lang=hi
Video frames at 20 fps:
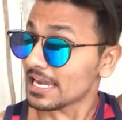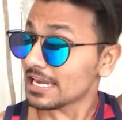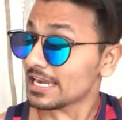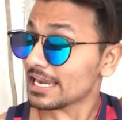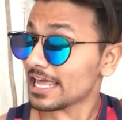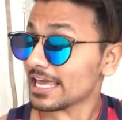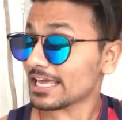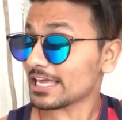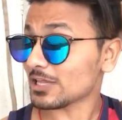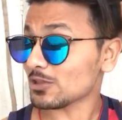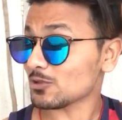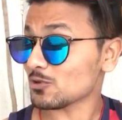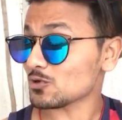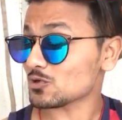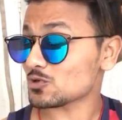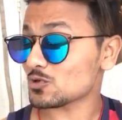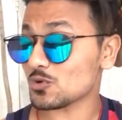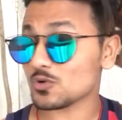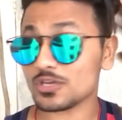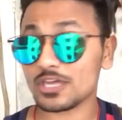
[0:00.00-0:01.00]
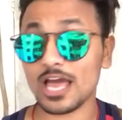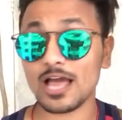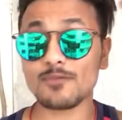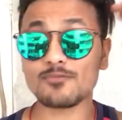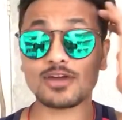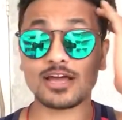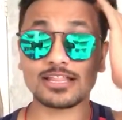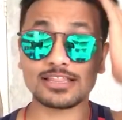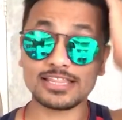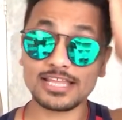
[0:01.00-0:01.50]
लेकिन दोस्तों क्या
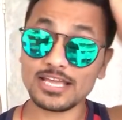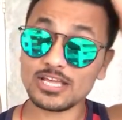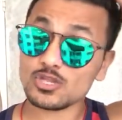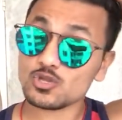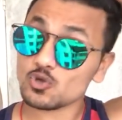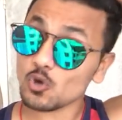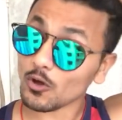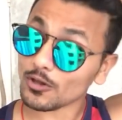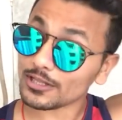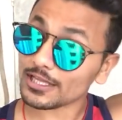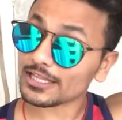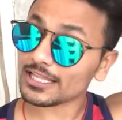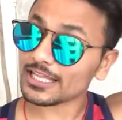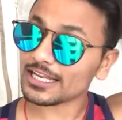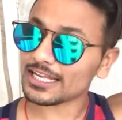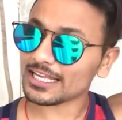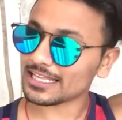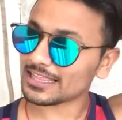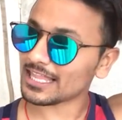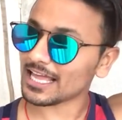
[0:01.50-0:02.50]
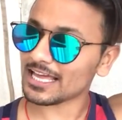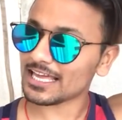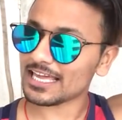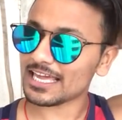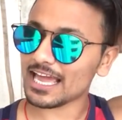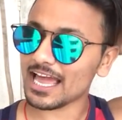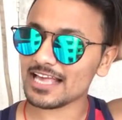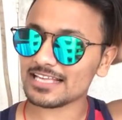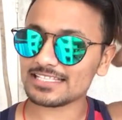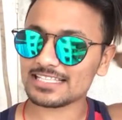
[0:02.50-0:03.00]
आप जानते हैं चौथे दिन कितना
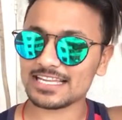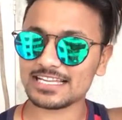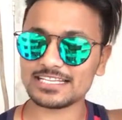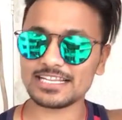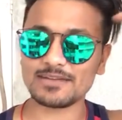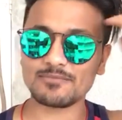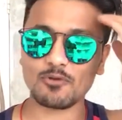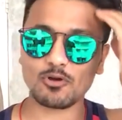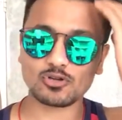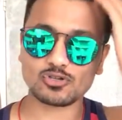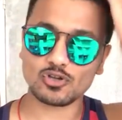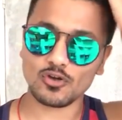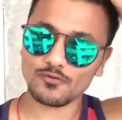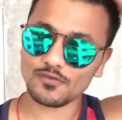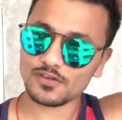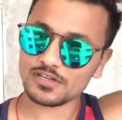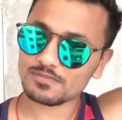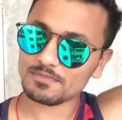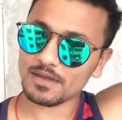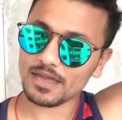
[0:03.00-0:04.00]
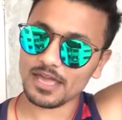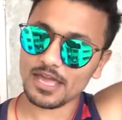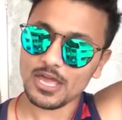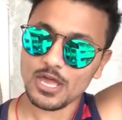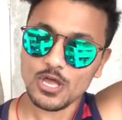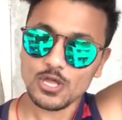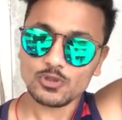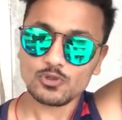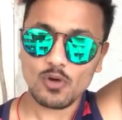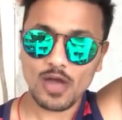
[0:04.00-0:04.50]
किया है इसने इंडियन बॉक्स ऑफिस में
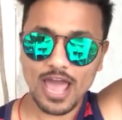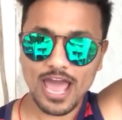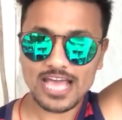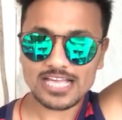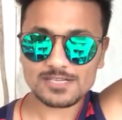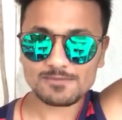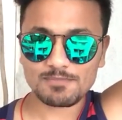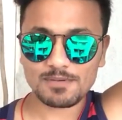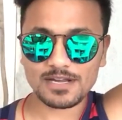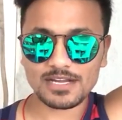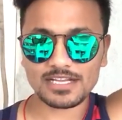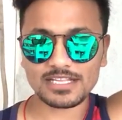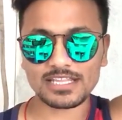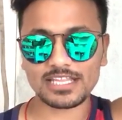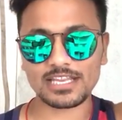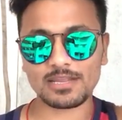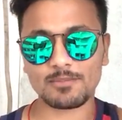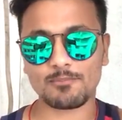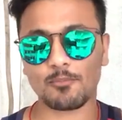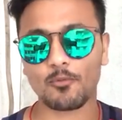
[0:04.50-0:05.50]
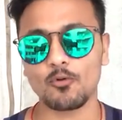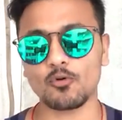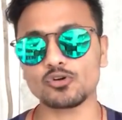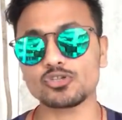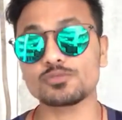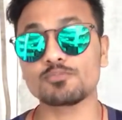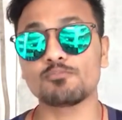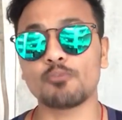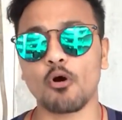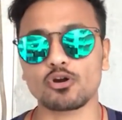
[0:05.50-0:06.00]
तो एज पर द
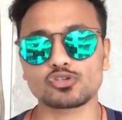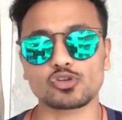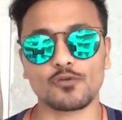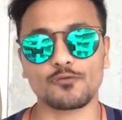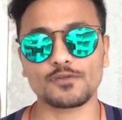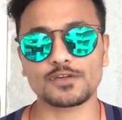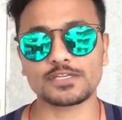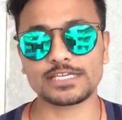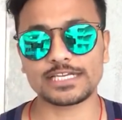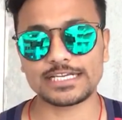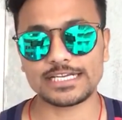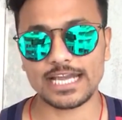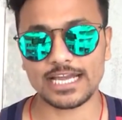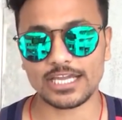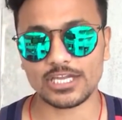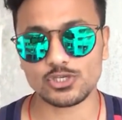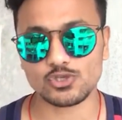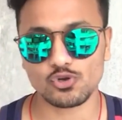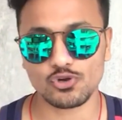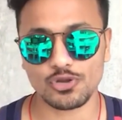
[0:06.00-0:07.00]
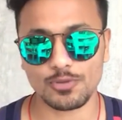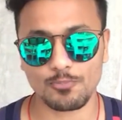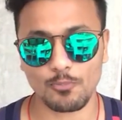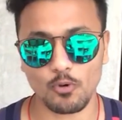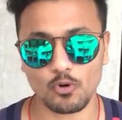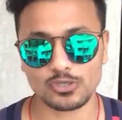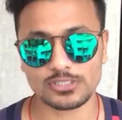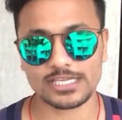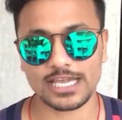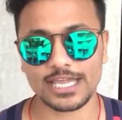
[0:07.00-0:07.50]
रिपोर्ट्स बॉक्स ऑफिस इंडिया की जो
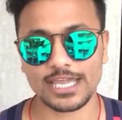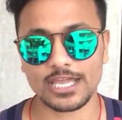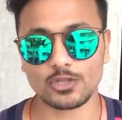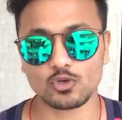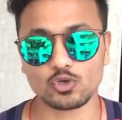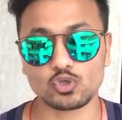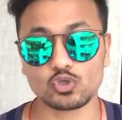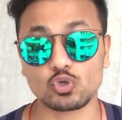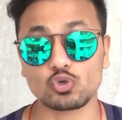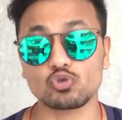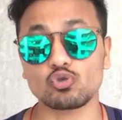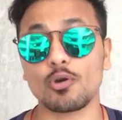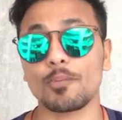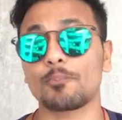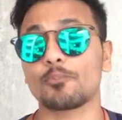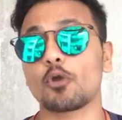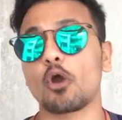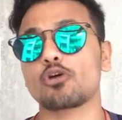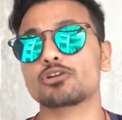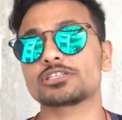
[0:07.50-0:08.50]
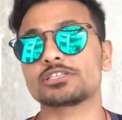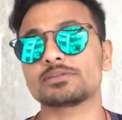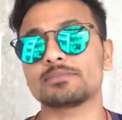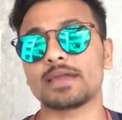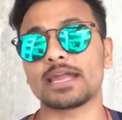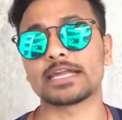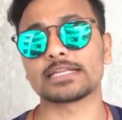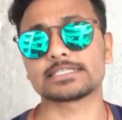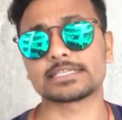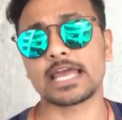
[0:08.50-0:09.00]
रिपोर्ट्स आई हैं दोस्तों तो
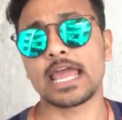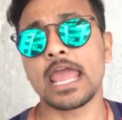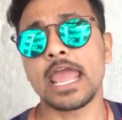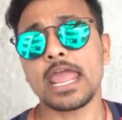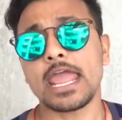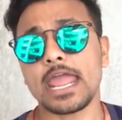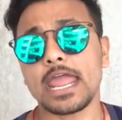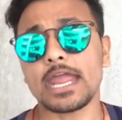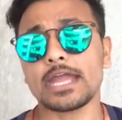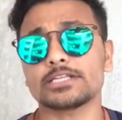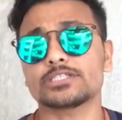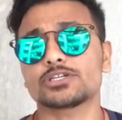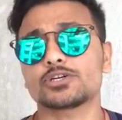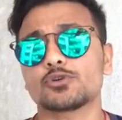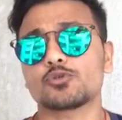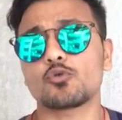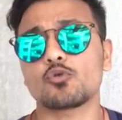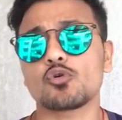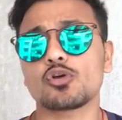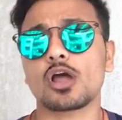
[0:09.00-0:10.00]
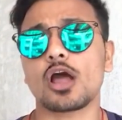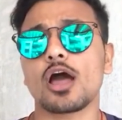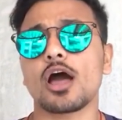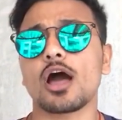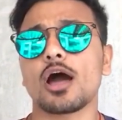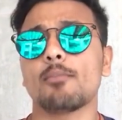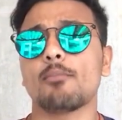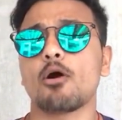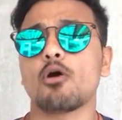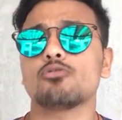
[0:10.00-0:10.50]
अप्रोक्सीमेट एट करोड़ का
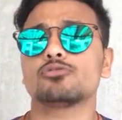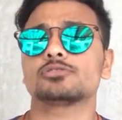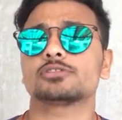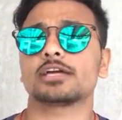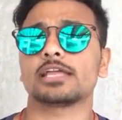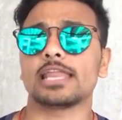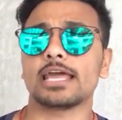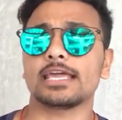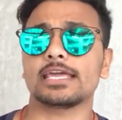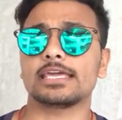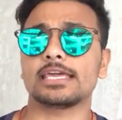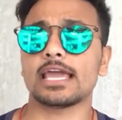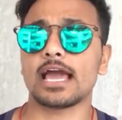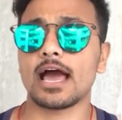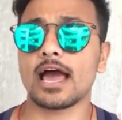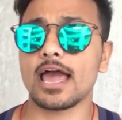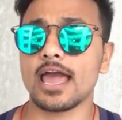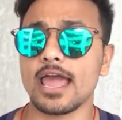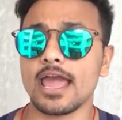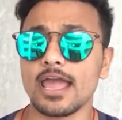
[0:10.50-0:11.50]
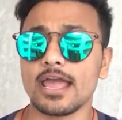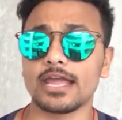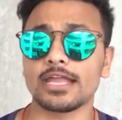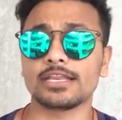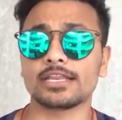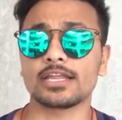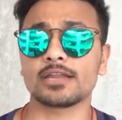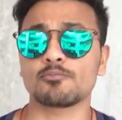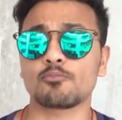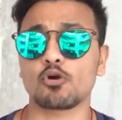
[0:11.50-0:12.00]
अमाउंट कलेक्ट किया है
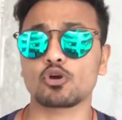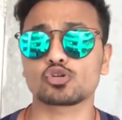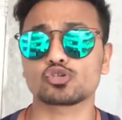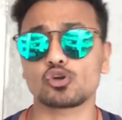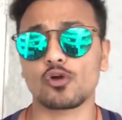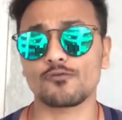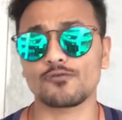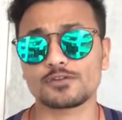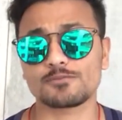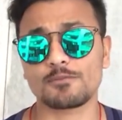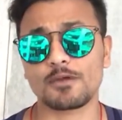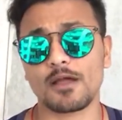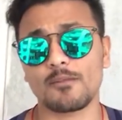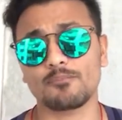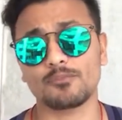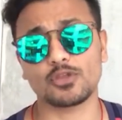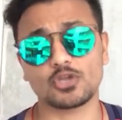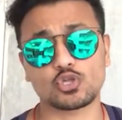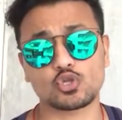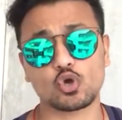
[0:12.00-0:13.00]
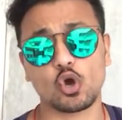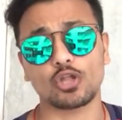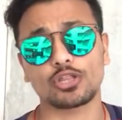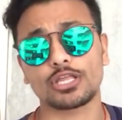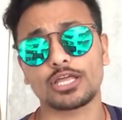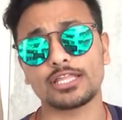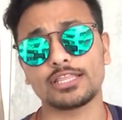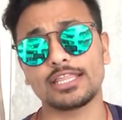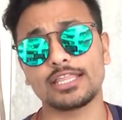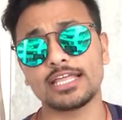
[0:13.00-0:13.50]
इंडियन बॉक्स ऑफिस पे अपने
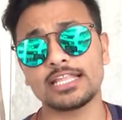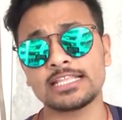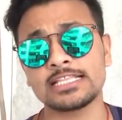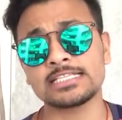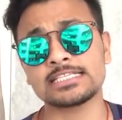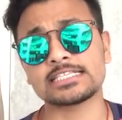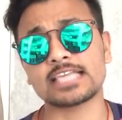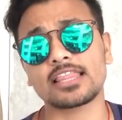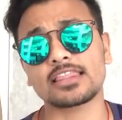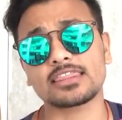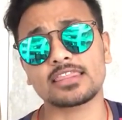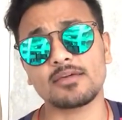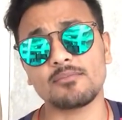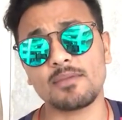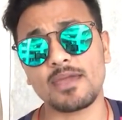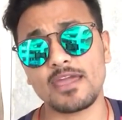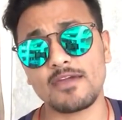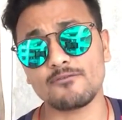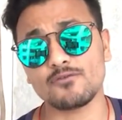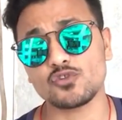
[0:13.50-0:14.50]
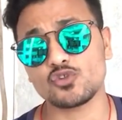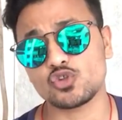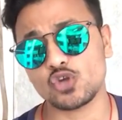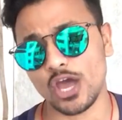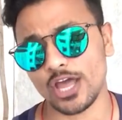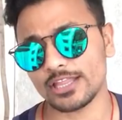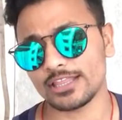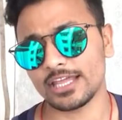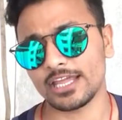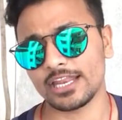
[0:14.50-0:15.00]
चौथे दिन सत्यमेव
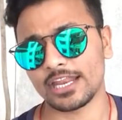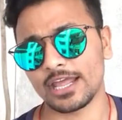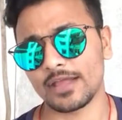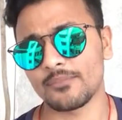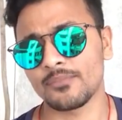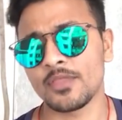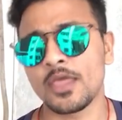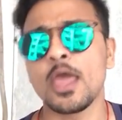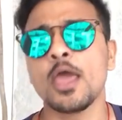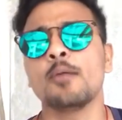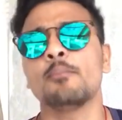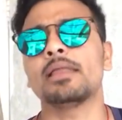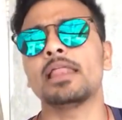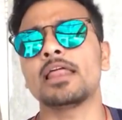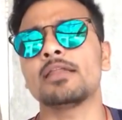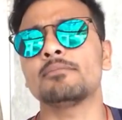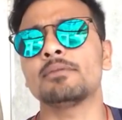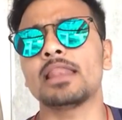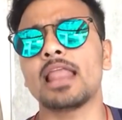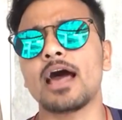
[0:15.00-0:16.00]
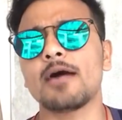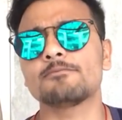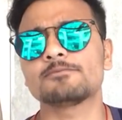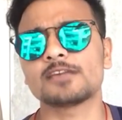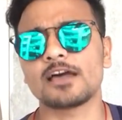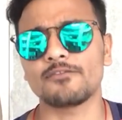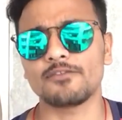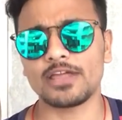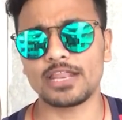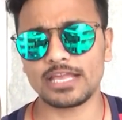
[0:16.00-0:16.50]
जयते ने मिलन मिलाप
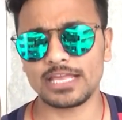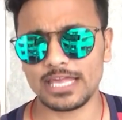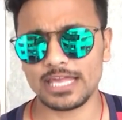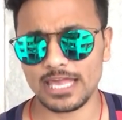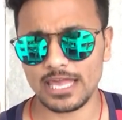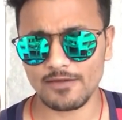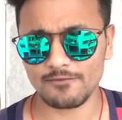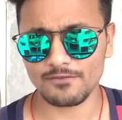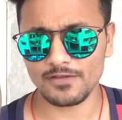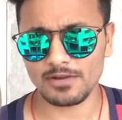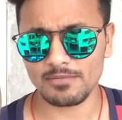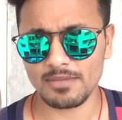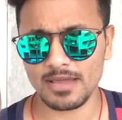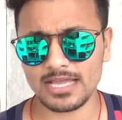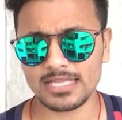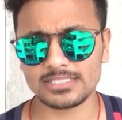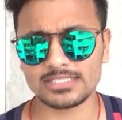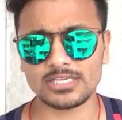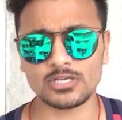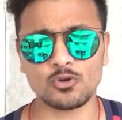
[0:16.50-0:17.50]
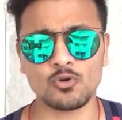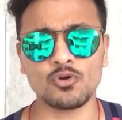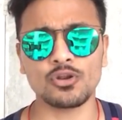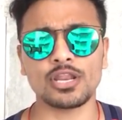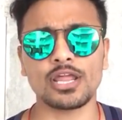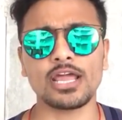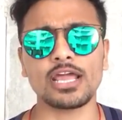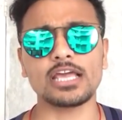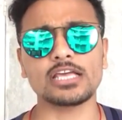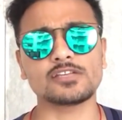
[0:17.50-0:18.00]
जावेर की ये फिल्म है
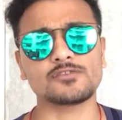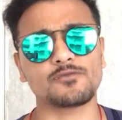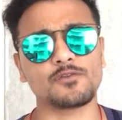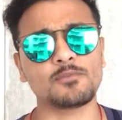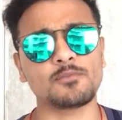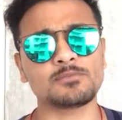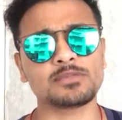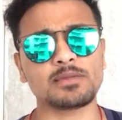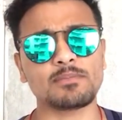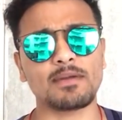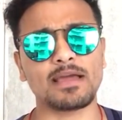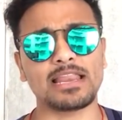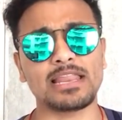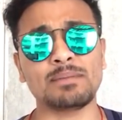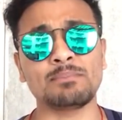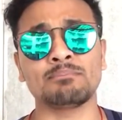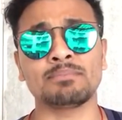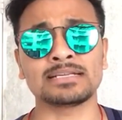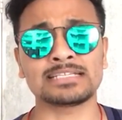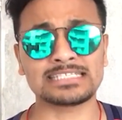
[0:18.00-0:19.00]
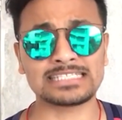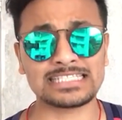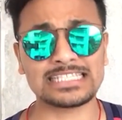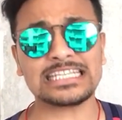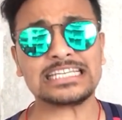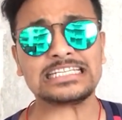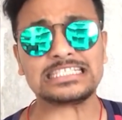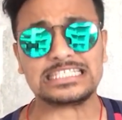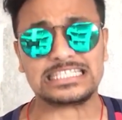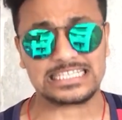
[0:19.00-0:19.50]
जिन्होंने इस फिल्म से पहले
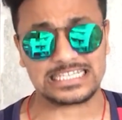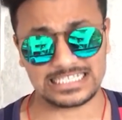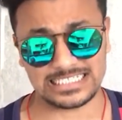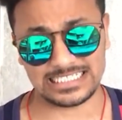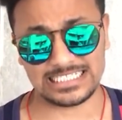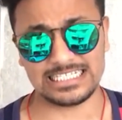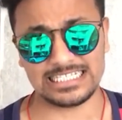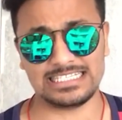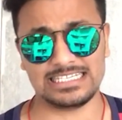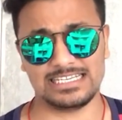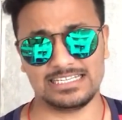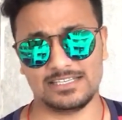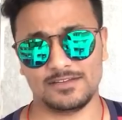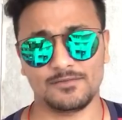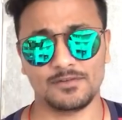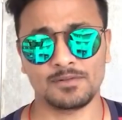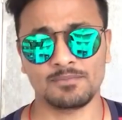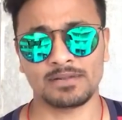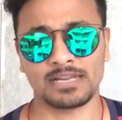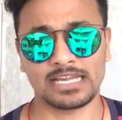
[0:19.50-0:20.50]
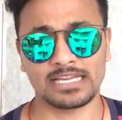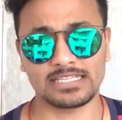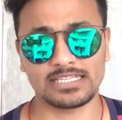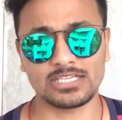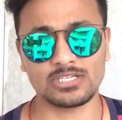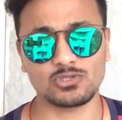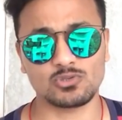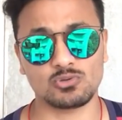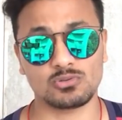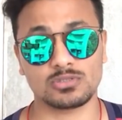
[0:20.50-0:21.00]
मस्ती जादे जैसी फिल्म बनाई
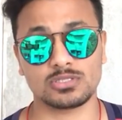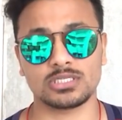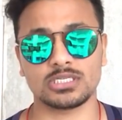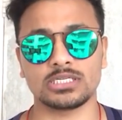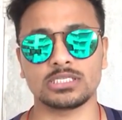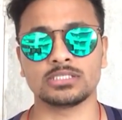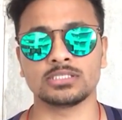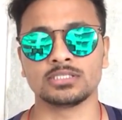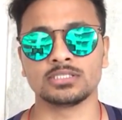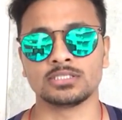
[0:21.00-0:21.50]
थी जो कि